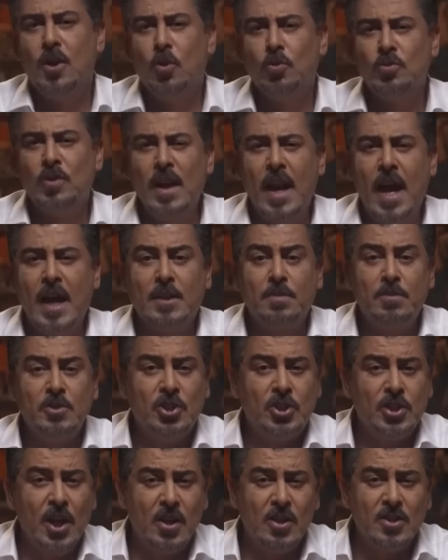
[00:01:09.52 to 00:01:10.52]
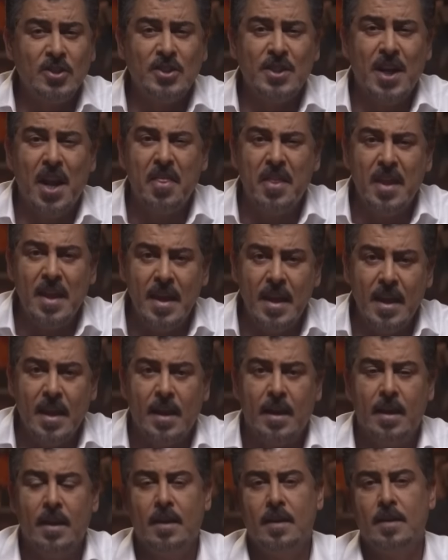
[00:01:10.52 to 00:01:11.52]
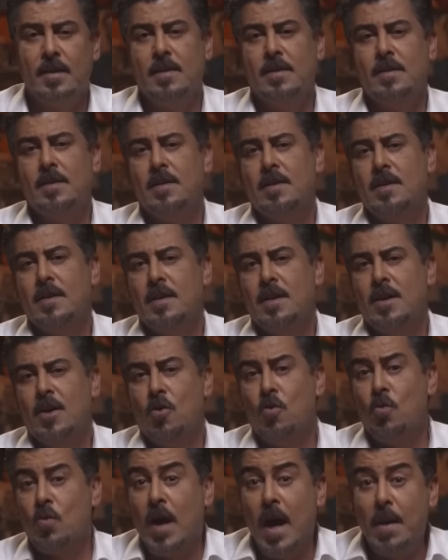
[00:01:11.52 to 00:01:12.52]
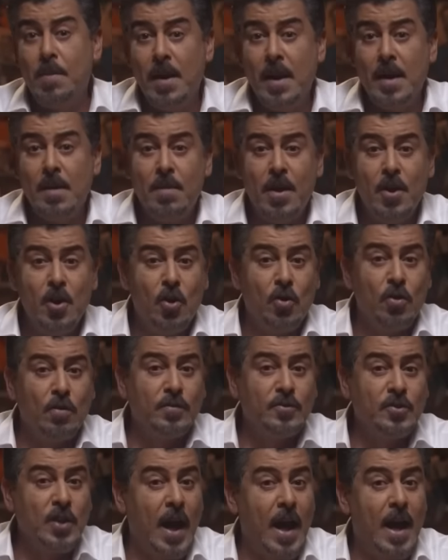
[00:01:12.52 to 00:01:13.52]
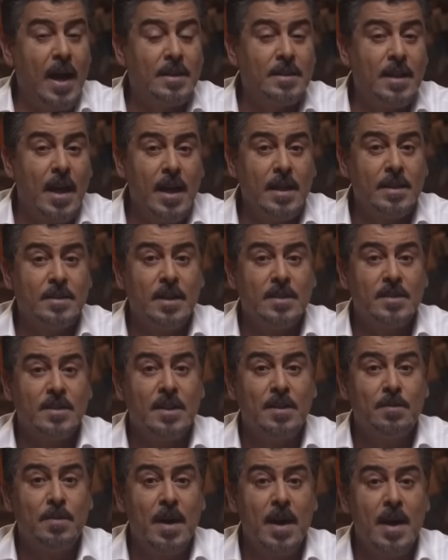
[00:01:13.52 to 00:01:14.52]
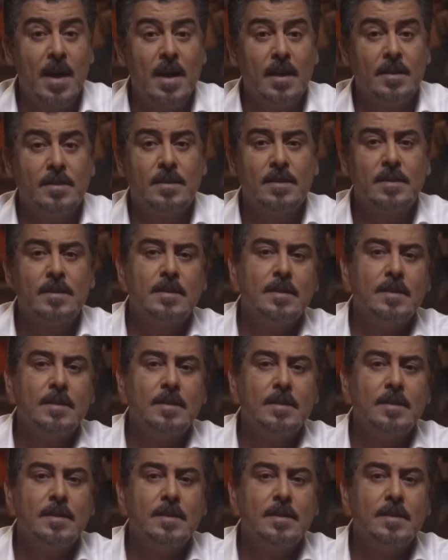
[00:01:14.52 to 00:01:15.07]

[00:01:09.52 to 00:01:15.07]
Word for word: وطلعت من شخص رذيل وقبل ما نعرف صحة هاي التسريبات